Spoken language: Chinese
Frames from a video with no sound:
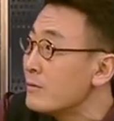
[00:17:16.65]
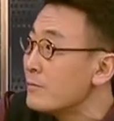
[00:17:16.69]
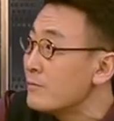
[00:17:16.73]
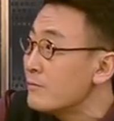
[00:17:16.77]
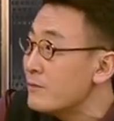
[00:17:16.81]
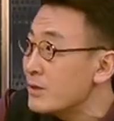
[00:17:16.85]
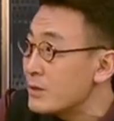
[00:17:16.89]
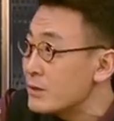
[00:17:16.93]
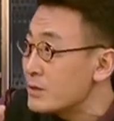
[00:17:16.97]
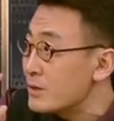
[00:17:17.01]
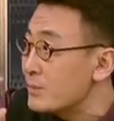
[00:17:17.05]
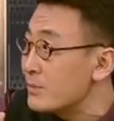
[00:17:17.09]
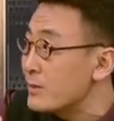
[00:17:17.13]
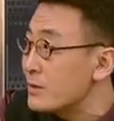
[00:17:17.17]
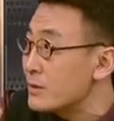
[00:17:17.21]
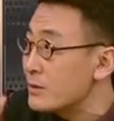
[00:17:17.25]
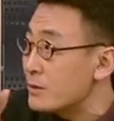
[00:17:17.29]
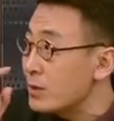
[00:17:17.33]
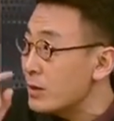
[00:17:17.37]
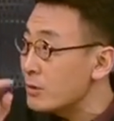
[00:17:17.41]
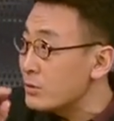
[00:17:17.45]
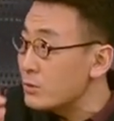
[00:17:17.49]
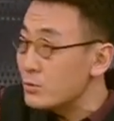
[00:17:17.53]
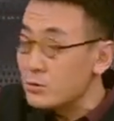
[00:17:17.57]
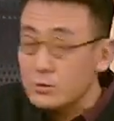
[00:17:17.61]
为什么
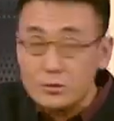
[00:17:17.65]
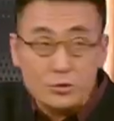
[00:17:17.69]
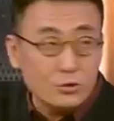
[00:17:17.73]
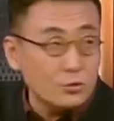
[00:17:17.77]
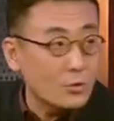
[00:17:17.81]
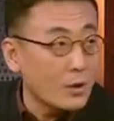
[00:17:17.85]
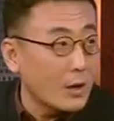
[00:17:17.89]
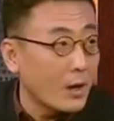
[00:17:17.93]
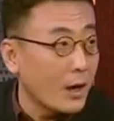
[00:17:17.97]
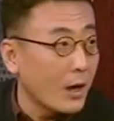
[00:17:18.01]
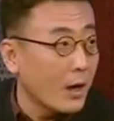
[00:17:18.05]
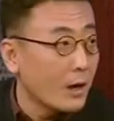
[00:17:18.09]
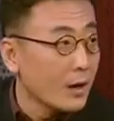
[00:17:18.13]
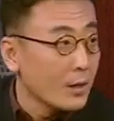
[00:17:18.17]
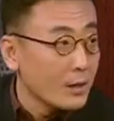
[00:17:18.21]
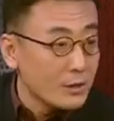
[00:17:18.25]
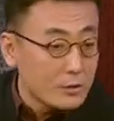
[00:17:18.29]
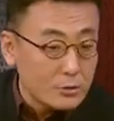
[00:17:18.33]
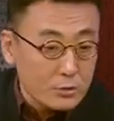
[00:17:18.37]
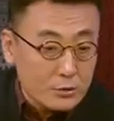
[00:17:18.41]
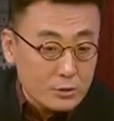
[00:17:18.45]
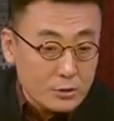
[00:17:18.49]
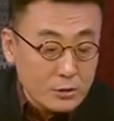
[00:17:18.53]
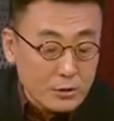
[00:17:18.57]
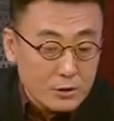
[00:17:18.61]
他就是说啊，
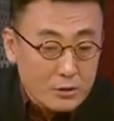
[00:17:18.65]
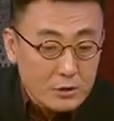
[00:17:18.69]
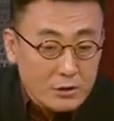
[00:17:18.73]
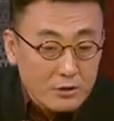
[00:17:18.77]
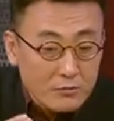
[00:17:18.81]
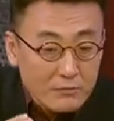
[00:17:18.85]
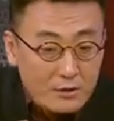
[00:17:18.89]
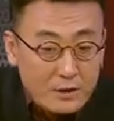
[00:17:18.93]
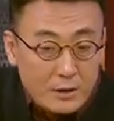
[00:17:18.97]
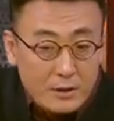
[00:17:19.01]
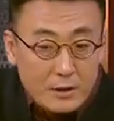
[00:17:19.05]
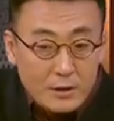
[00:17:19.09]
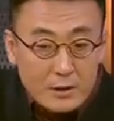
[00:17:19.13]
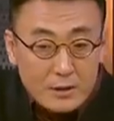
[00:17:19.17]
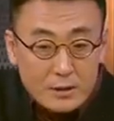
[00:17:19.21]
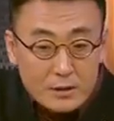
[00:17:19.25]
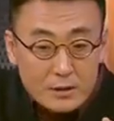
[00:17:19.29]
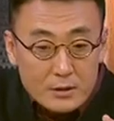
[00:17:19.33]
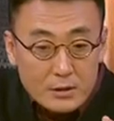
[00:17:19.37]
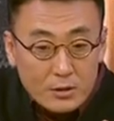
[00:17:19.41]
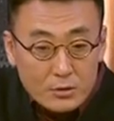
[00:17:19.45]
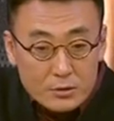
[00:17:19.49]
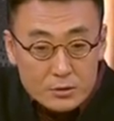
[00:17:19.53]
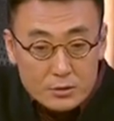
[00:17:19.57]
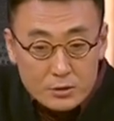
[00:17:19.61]
就是因为
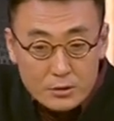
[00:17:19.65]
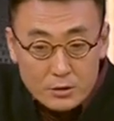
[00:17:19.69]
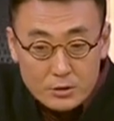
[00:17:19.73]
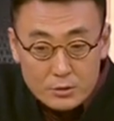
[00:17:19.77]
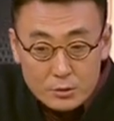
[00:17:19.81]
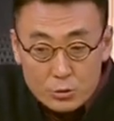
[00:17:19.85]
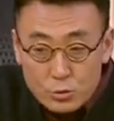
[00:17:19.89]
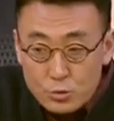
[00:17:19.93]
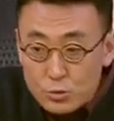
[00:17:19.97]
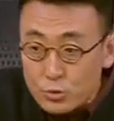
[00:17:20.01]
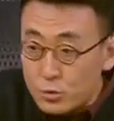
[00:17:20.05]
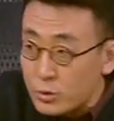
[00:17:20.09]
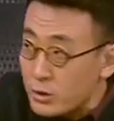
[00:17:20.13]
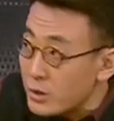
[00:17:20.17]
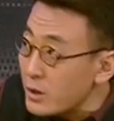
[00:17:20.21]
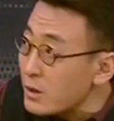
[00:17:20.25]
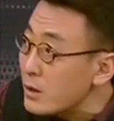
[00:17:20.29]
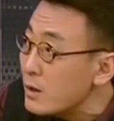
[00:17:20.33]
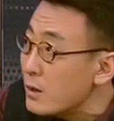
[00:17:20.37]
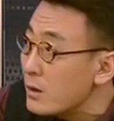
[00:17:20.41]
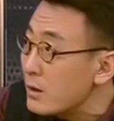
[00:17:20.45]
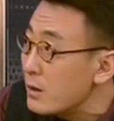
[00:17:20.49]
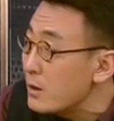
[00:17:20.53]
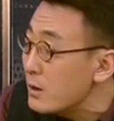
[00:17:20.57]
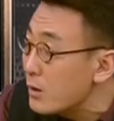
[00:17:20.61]
要是女
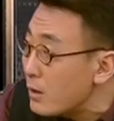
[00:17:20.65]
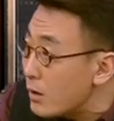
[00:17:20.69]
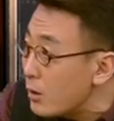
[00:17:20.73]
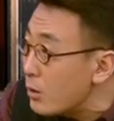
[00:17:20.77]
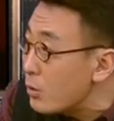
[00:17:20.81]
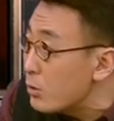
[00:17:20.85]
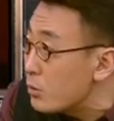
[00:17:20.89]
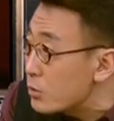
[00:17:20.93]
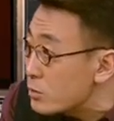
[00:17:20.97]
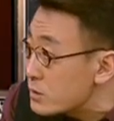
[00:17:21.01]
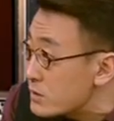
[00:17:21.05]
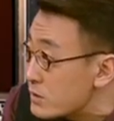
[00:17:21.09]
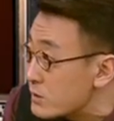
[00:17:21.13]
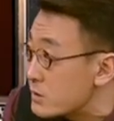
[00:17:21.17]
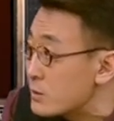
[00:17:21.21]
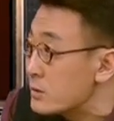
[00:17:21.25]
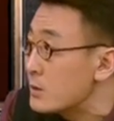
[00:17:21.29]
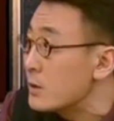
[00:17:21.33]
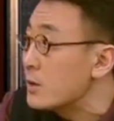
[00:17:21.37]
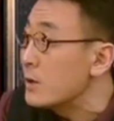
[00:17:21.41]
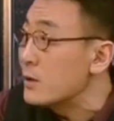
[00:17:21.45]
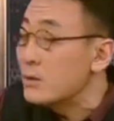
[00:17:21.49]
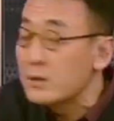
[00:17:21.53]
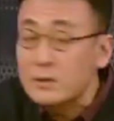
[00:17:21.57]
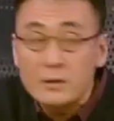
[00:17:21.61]
的后
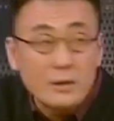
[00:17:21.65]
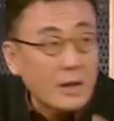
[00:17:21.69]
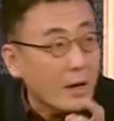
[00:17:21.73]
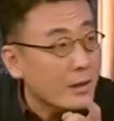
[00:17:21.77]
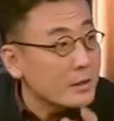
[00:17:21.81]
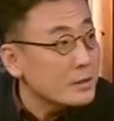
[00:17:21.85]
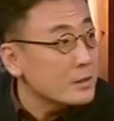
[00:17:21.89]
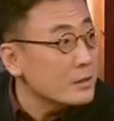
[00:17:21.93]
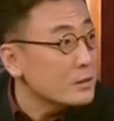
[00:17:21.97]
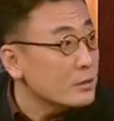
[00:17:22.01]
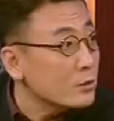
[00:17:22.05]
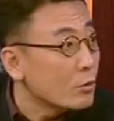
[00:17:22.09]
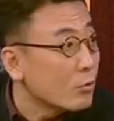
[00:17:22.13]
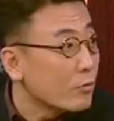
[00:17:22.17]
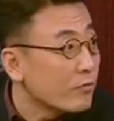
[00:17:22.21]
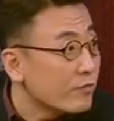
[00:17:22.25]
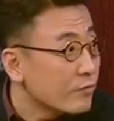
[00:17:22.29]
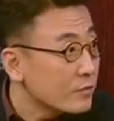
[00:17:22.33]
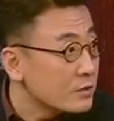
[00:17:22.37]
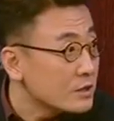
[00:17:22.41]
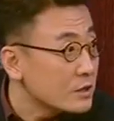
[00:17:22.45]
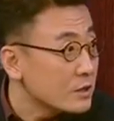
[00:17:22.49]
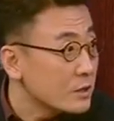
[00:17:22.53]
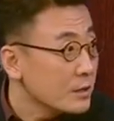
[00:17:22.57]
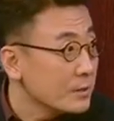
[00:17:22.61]
死，男人有
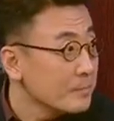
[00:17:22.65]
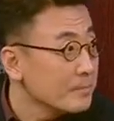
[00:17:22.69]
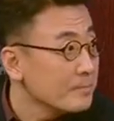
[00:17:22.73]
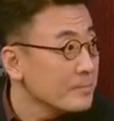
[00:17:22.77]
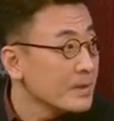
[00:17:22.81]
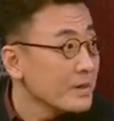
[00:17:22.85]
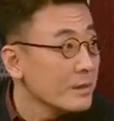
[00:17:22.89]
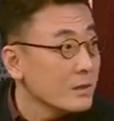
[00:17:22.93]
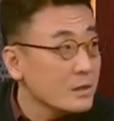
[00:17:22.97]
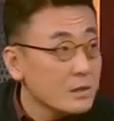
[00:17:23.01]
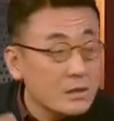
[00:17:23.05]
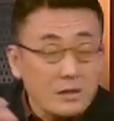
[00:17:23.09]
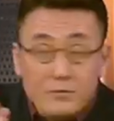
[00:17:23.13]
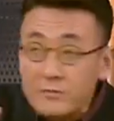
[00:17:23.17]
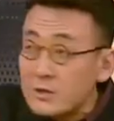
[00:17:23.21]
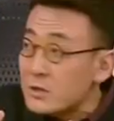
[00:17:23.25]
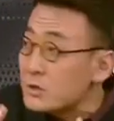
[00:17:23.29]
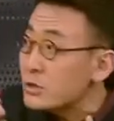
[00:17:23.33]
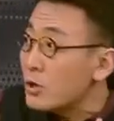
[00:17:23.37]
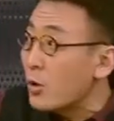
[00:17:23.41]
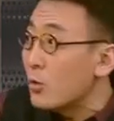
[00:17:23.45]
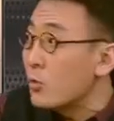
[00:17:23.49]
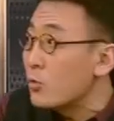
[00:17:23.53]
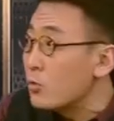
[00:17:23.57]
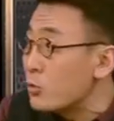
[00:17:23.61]
福气，因为
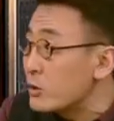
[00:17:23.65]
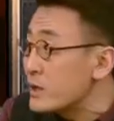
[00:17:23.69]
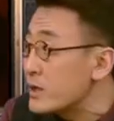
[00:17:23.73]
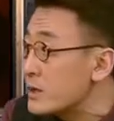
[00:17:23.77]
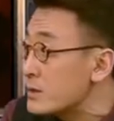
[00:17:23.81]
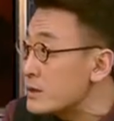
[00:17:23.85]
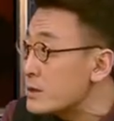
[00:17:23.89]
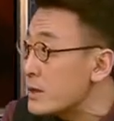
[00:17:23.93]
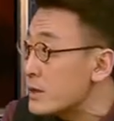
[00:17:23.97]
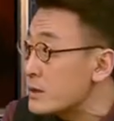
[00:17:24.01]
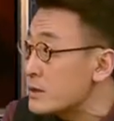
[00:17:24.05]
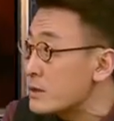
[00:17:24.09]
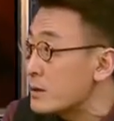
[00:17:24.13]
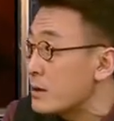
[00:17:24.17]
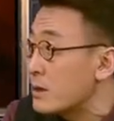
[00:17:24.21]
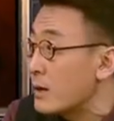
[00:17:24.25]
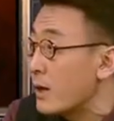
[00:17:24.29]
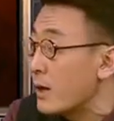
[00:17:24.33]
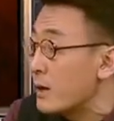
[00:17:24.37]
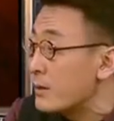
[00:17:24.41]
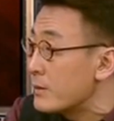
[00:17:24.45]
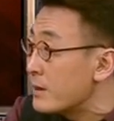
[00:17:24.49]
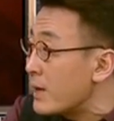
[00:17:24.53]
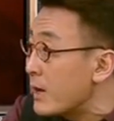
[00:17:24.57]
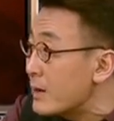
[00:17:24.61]
照顾人这事儿
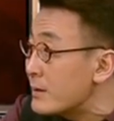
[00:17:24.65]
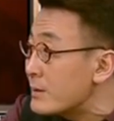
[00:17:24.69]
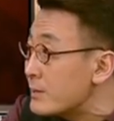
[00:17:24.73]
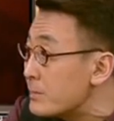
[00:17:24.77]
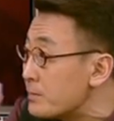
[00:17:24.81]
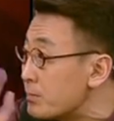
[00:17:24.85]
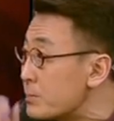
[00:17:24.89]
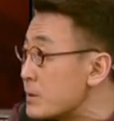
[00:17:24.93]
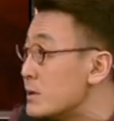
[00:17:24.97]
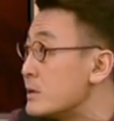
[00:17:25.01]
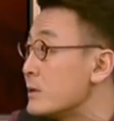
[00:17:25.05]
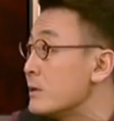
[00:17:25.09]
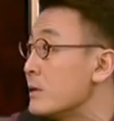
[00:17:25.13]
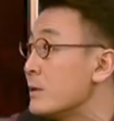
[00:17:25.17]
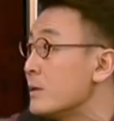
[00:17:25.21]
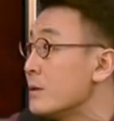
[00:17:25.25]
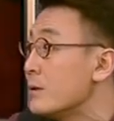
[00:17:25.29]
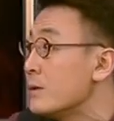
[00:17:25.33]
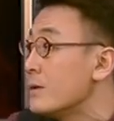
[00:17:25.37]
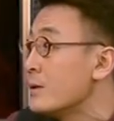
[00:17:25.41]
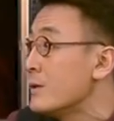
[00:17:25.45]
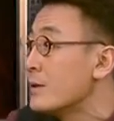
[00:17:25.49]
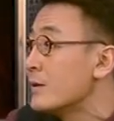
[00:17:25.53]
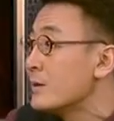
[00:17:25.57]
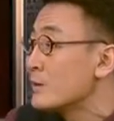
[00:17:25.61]
啊，男人不行。
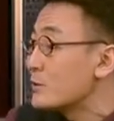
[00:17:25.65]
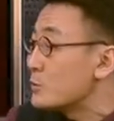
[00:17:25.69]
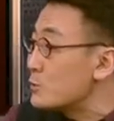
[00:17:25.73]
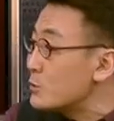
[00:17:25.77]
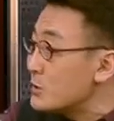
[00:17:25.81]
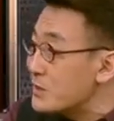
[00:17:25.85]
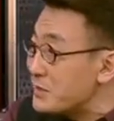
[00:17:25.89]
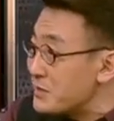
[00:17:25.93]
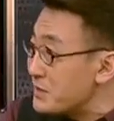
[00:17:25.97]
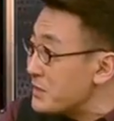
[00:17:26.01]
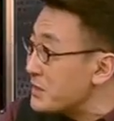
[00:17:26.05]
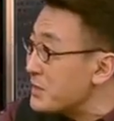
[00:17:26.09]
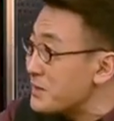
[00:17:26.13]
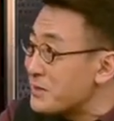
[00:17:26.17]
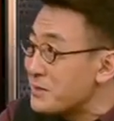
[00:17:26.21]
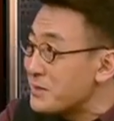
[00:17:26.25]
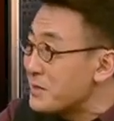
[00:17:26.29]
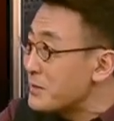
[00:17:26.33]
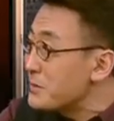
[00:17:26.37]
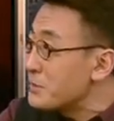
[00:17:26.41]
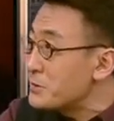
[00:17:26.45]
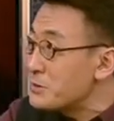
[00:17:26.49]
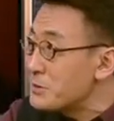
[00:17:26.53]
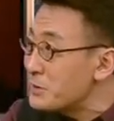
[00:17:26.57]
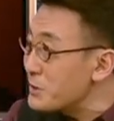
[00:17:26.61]
所以你看，
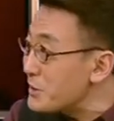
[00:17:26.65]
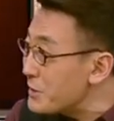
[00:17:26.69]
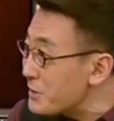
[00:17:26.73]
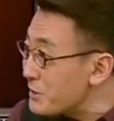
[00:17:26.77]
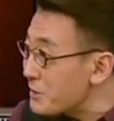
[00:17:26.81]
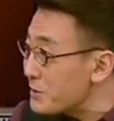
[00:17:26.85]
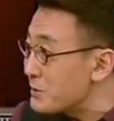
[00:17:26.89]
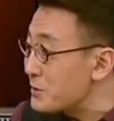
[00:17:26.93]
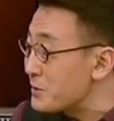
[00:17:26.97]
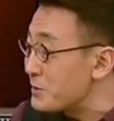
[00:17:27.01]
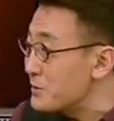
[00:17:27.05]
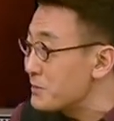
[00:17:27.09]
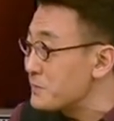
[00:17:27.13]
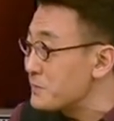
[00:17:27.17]
这样杨